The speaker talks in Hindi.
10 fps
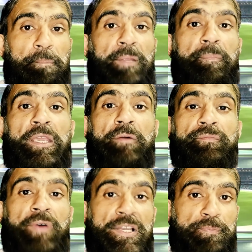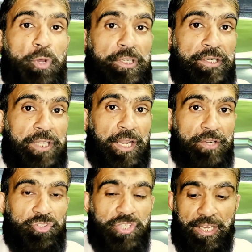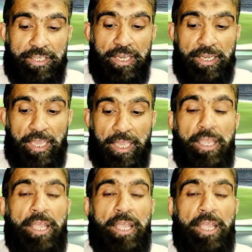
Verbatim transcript: प्रीमियम फास्ट बॉलर करार दिया गया है